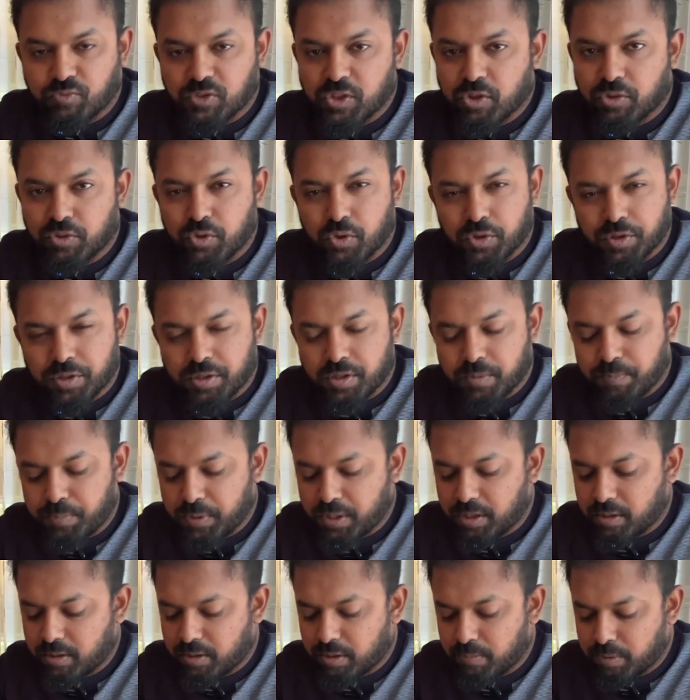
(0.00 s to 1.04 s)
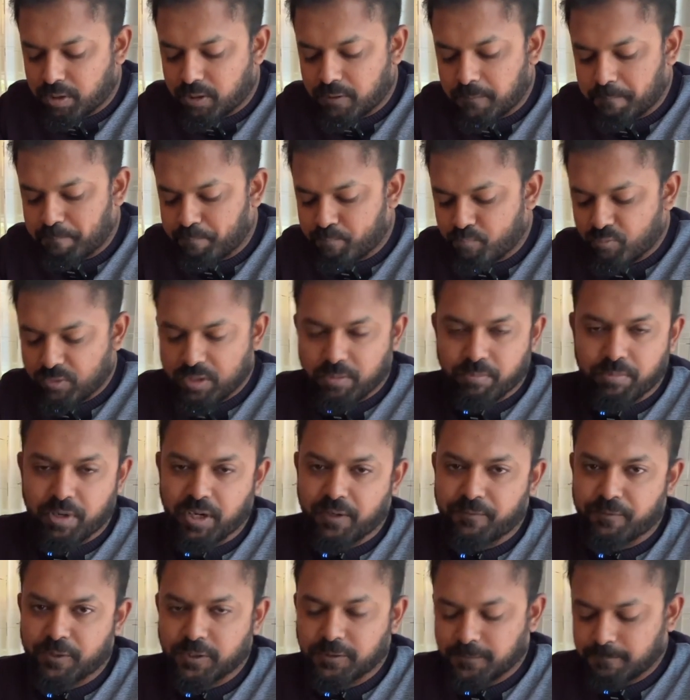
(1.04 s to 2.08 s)
இது வந்து ஒரு டிப்பிக்கல் டிப்பிக்கல்
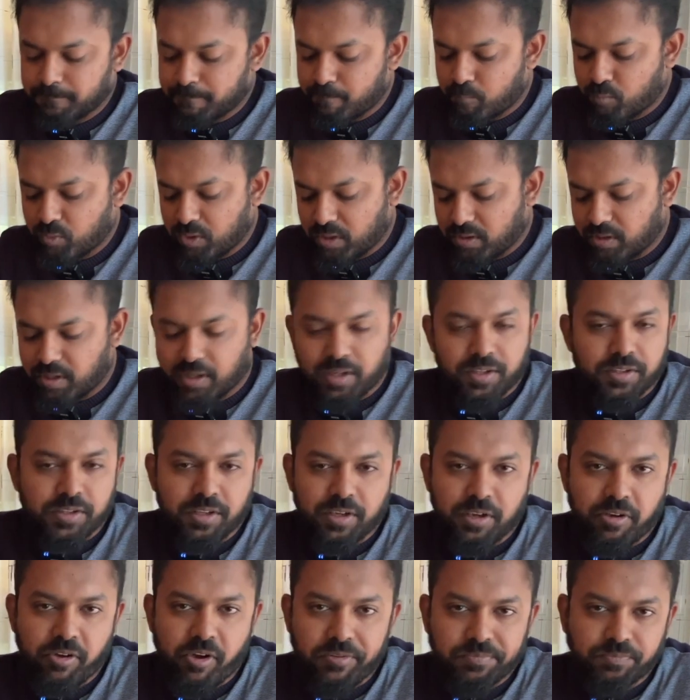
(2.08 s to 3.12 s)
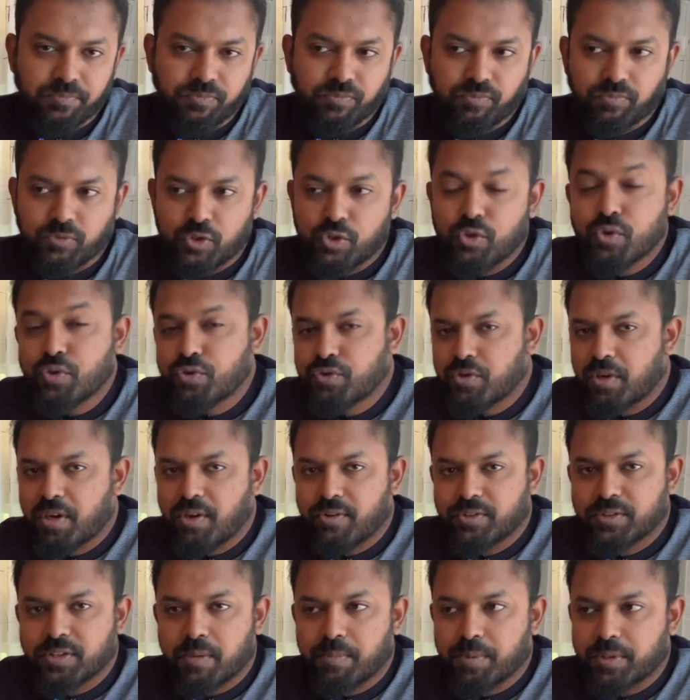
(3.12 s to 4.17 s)
பிரேக்ஃபாஸ்ட் இதெல்லாம் தான் யூஸ்வலாக
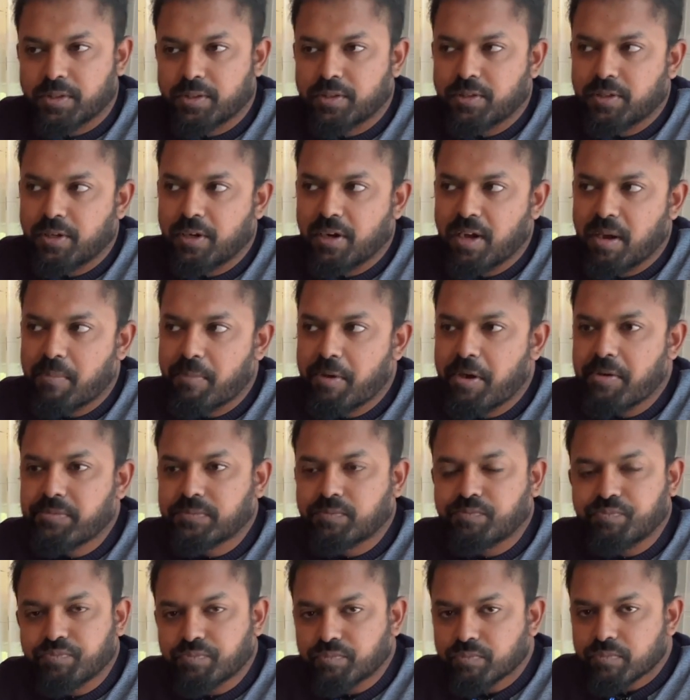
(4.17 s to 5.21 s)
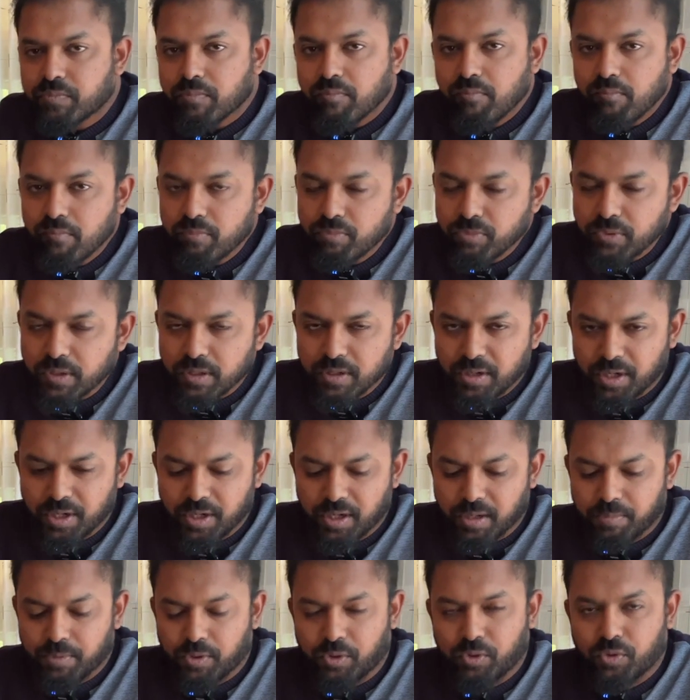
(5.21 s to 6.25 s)
அவங்க சாப்பிட்றது இது இல்லாமல்
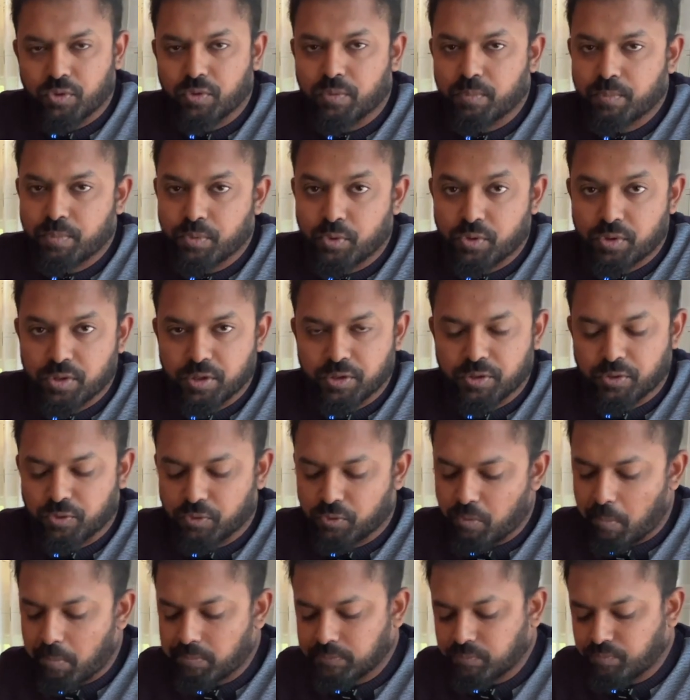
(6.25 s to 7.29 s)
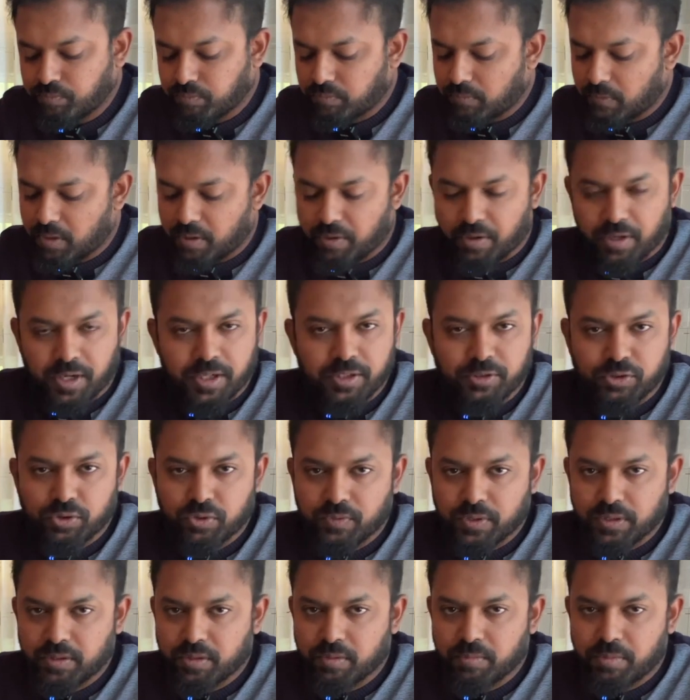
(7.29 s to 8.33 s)
இடியாப்பம் இருக்கும் புட்டு இருக்கும் அண்ட்
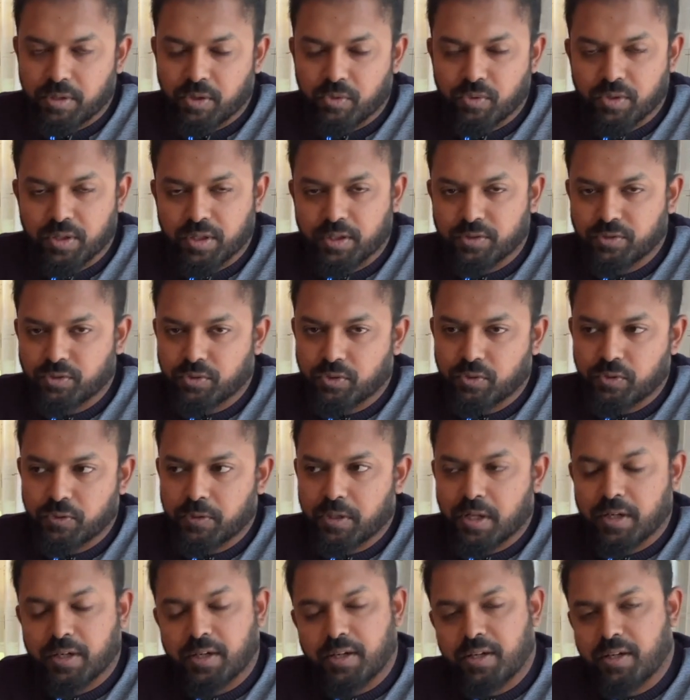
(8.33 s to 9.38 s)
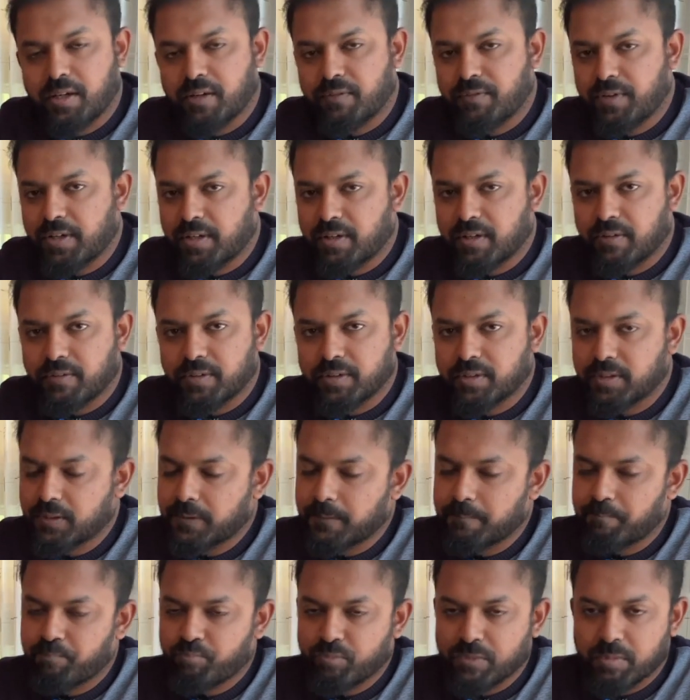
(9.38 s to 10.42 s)
ரைஸும் வந்து ப்ரௌன் ரைஸும் நிறைய வீட்டில் வந்து
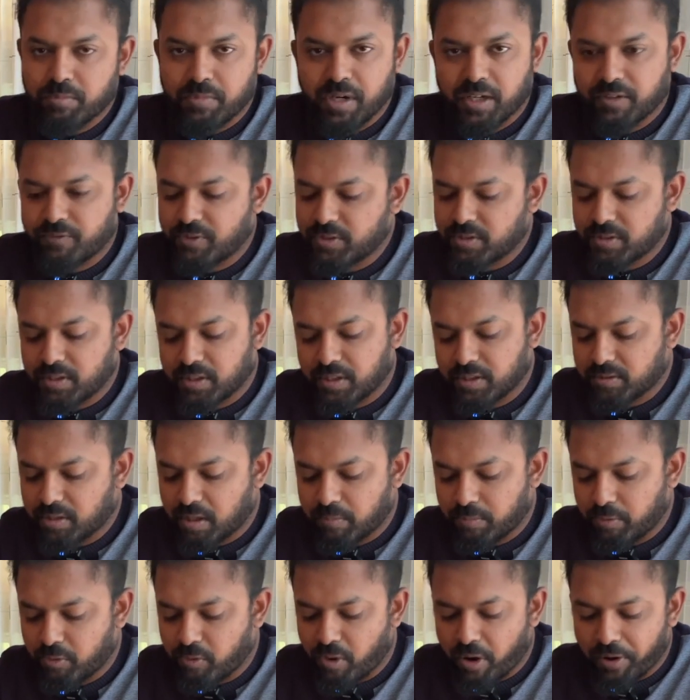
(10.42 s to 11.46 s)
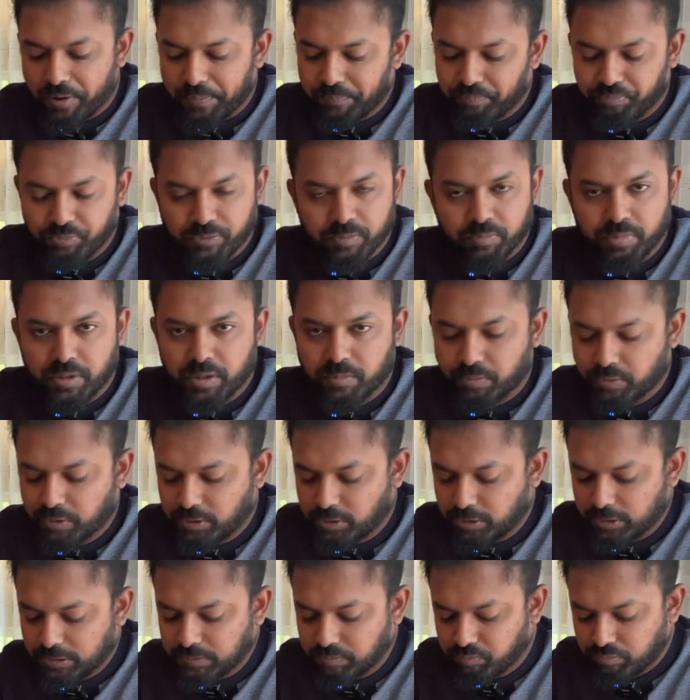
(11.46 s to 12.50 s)
பிரேக்ஃபாஸ்ட்டுக்கே சாப்பிடுவாங்க பருப்பு
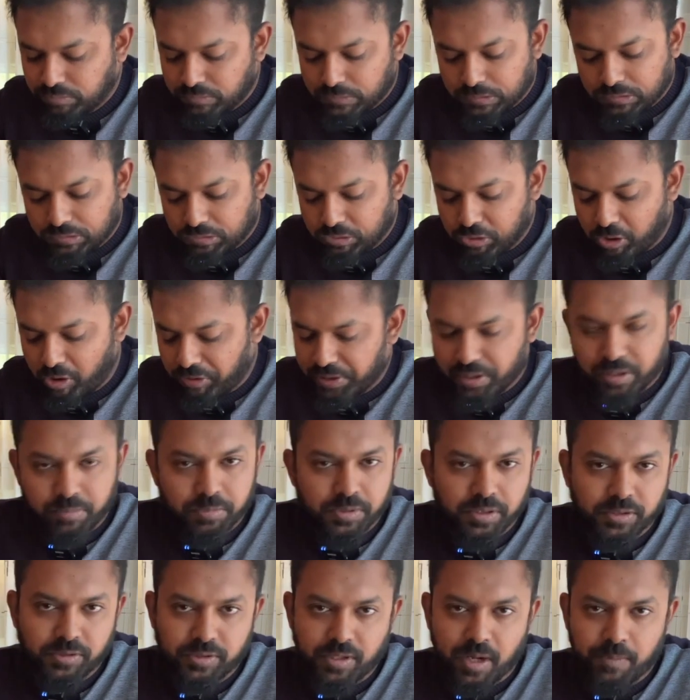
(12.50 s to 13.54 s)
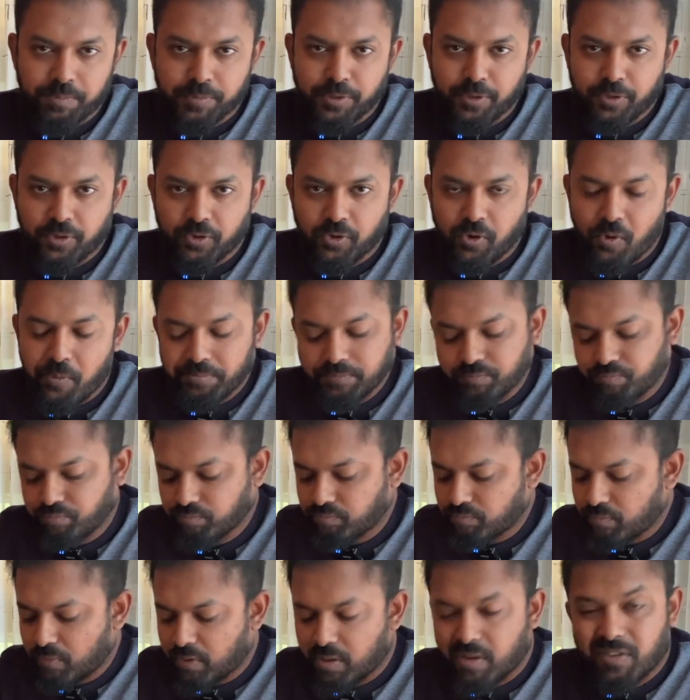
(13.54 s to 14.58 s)
வச்சு ஸோ அதான் நம்ம சாப்பிட்டுட்ருக்கோம்
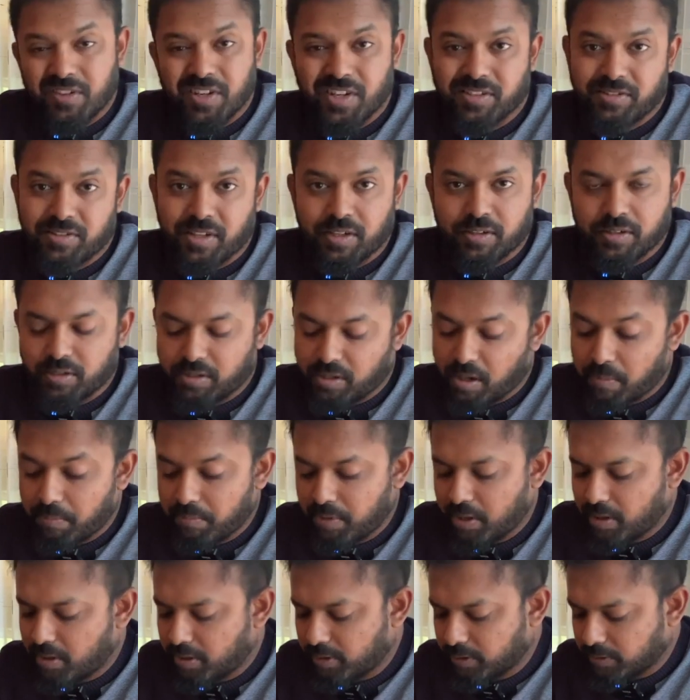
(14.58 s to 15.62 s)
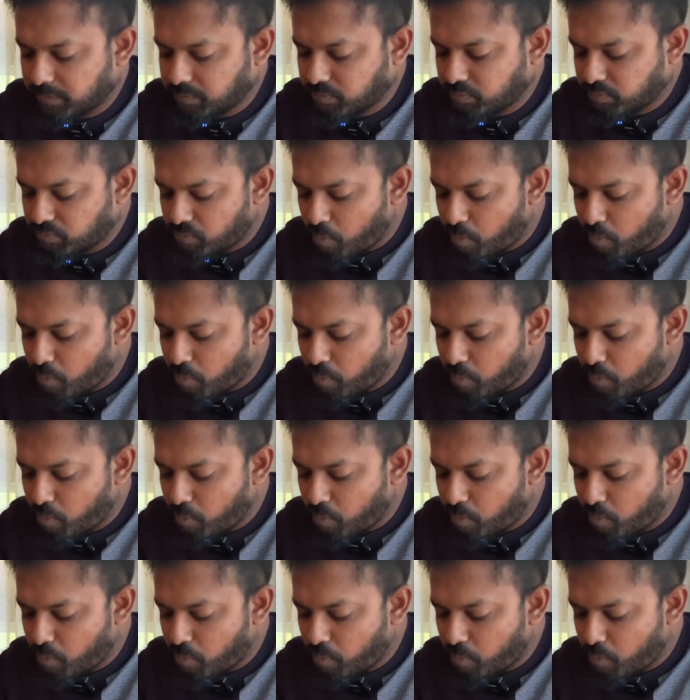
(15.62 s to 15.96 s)
டேஸ்ட்டாக இருக்குது எம்மியாக இருக்குது